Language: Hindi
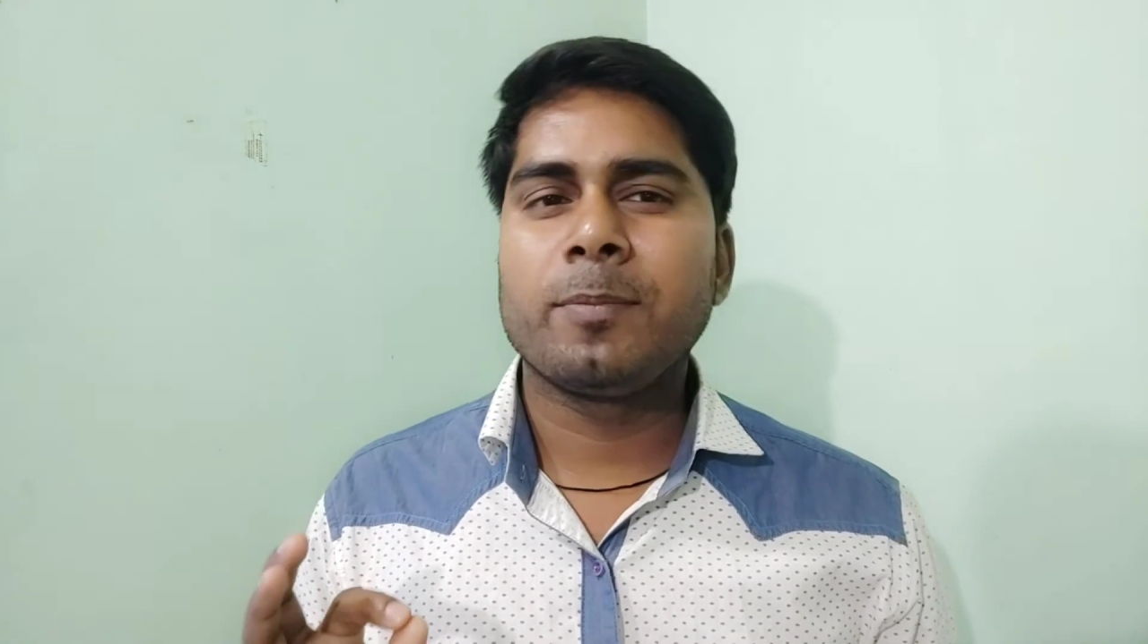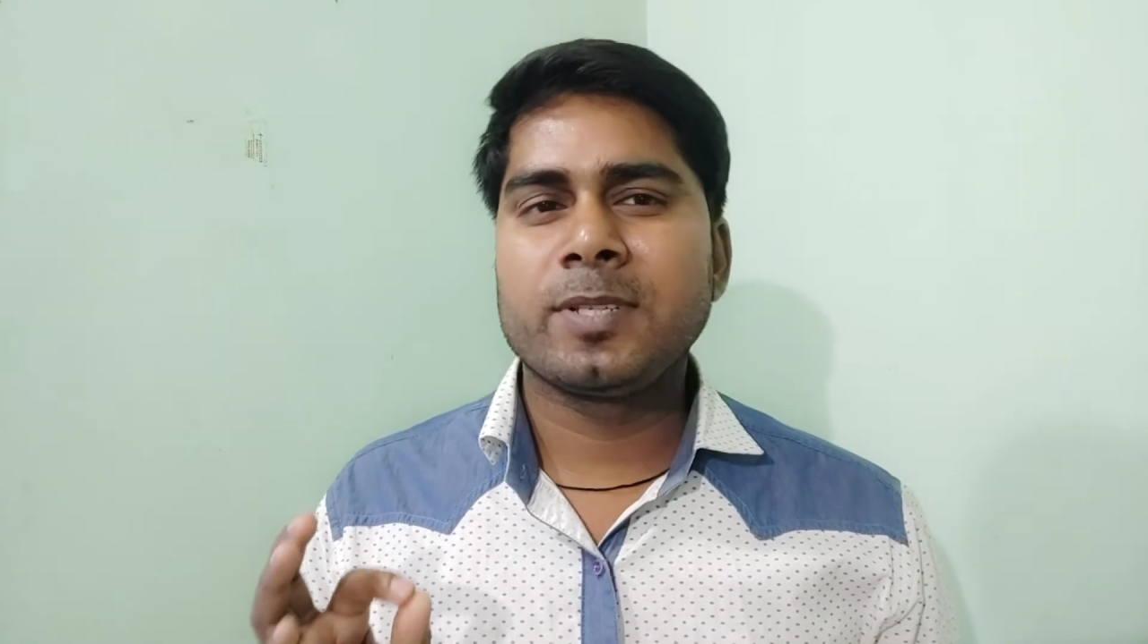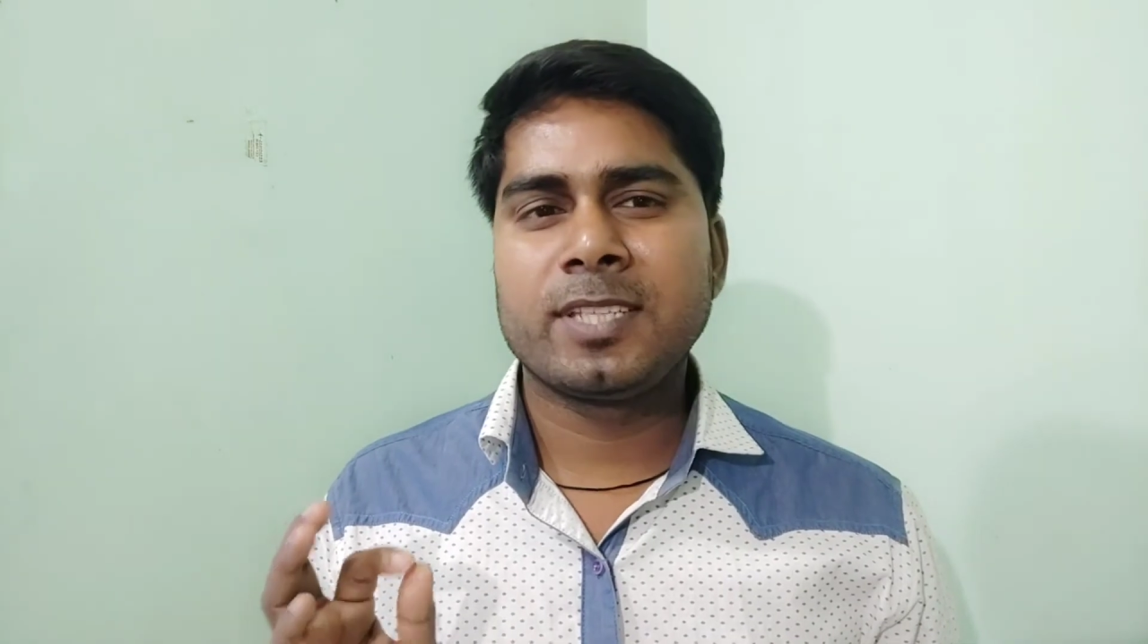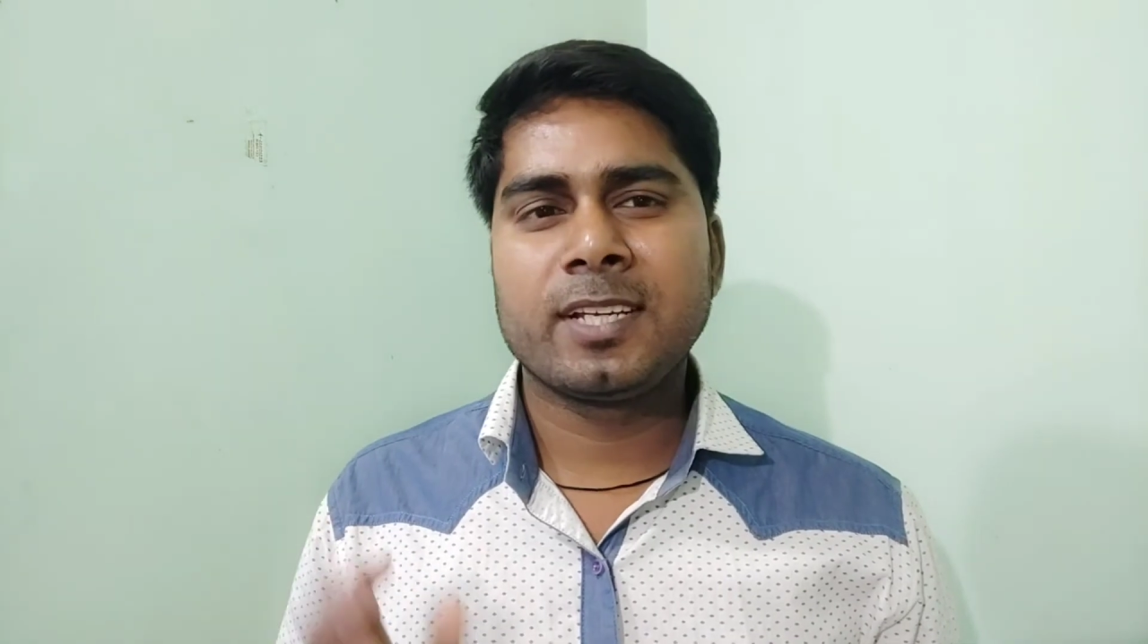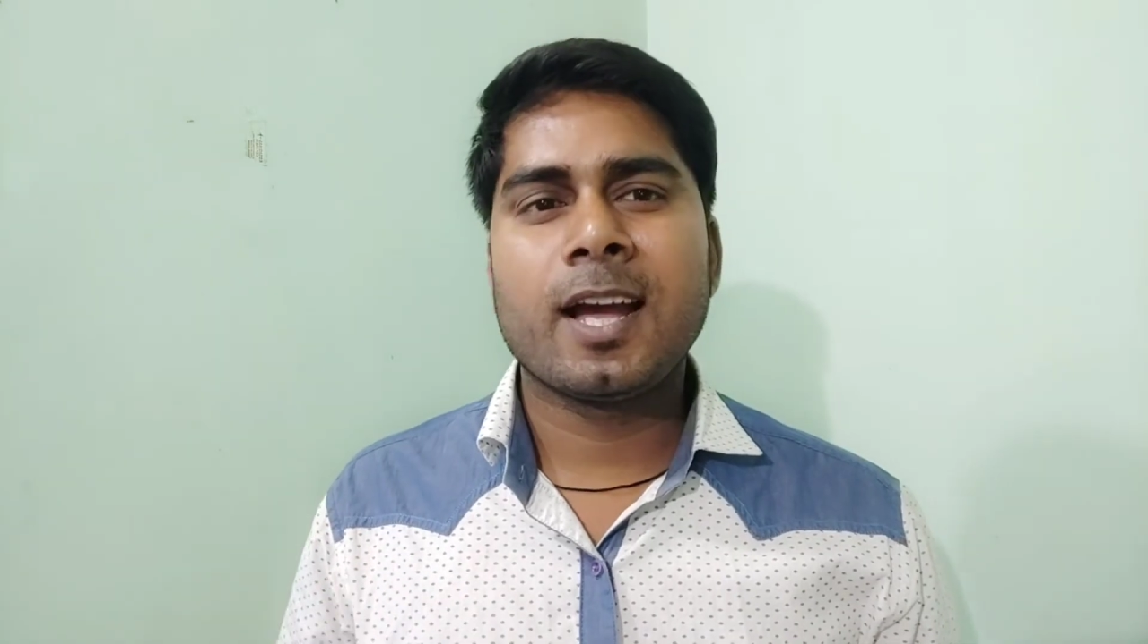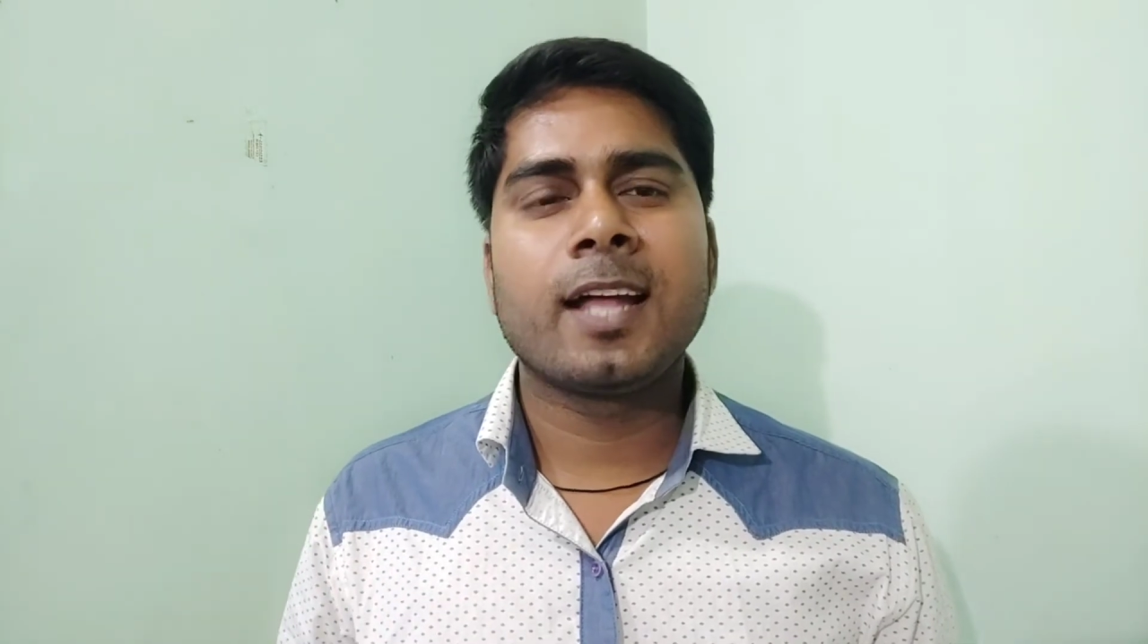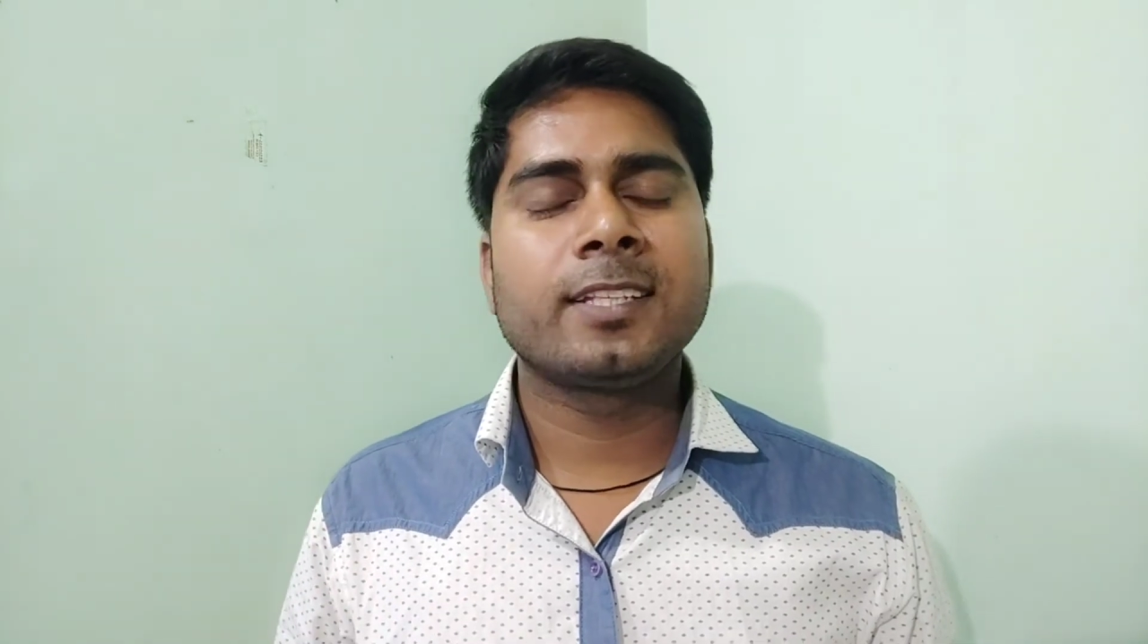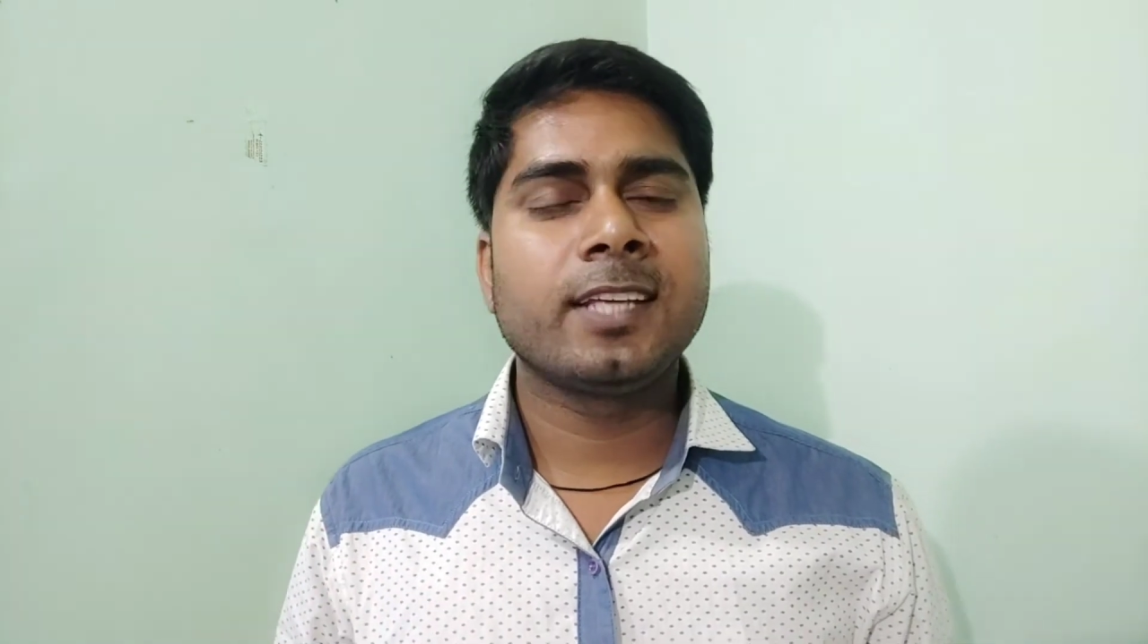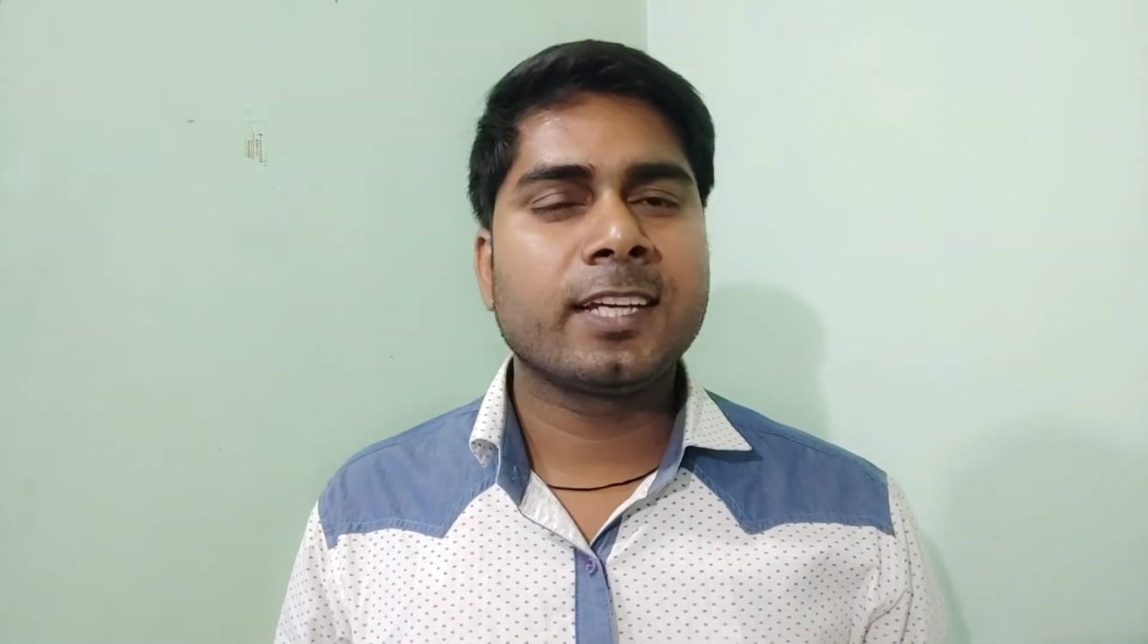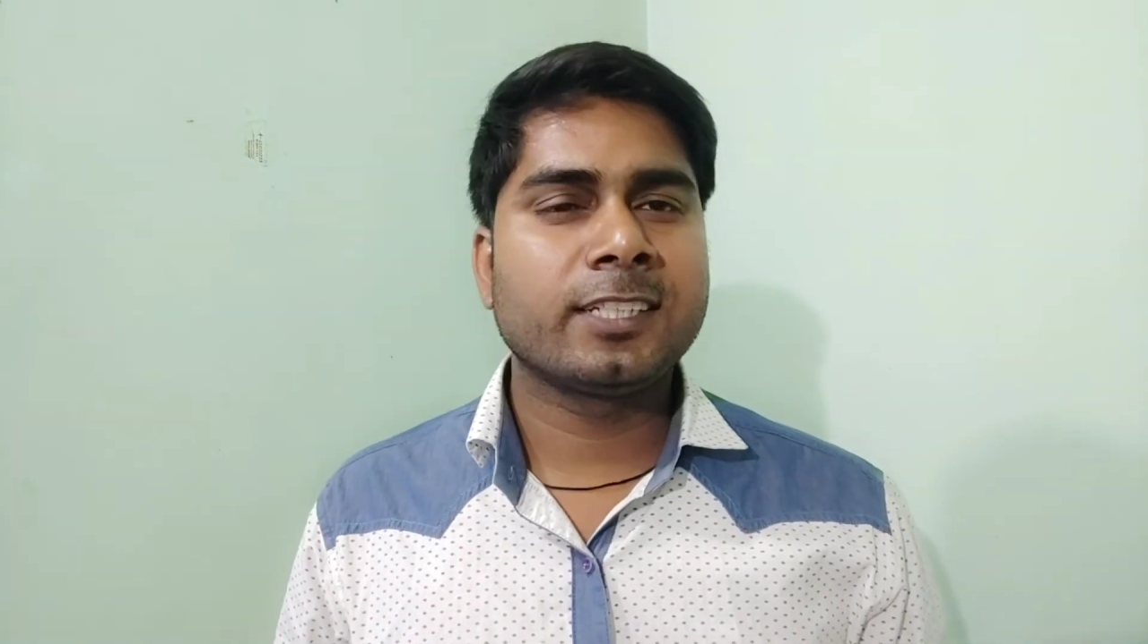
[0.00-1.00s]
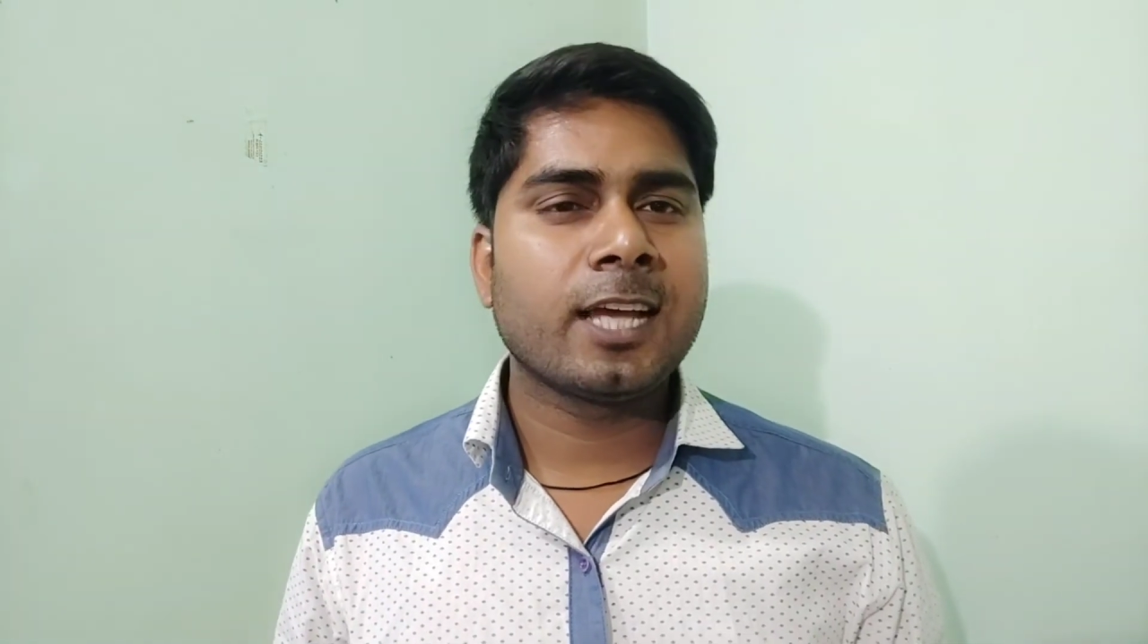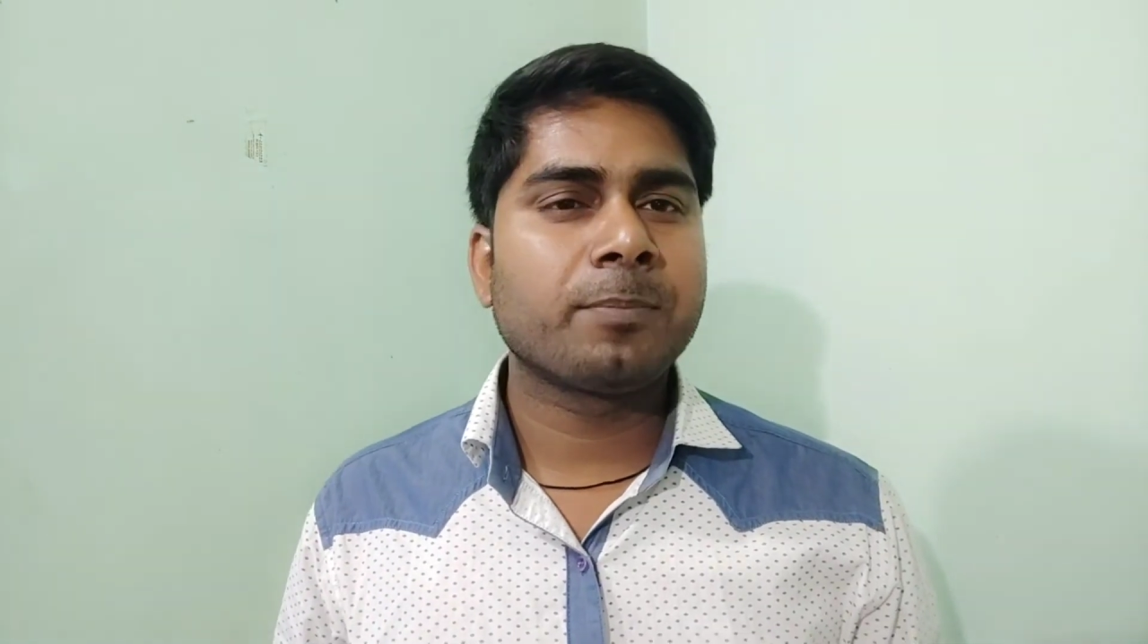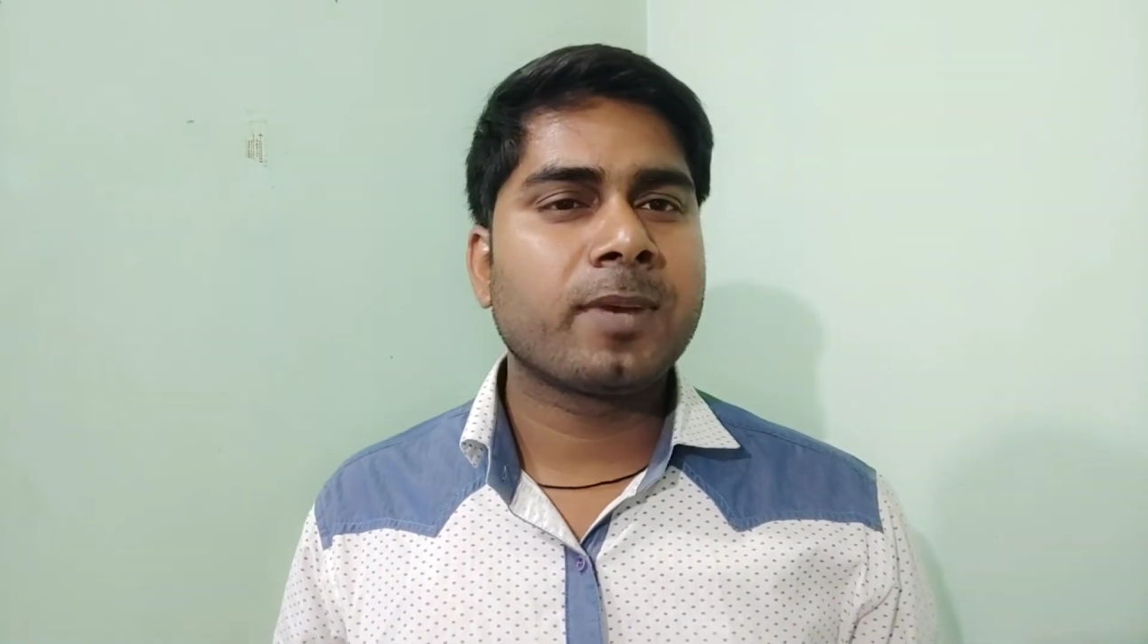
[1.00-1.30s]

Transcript: पे सिखा दिया कि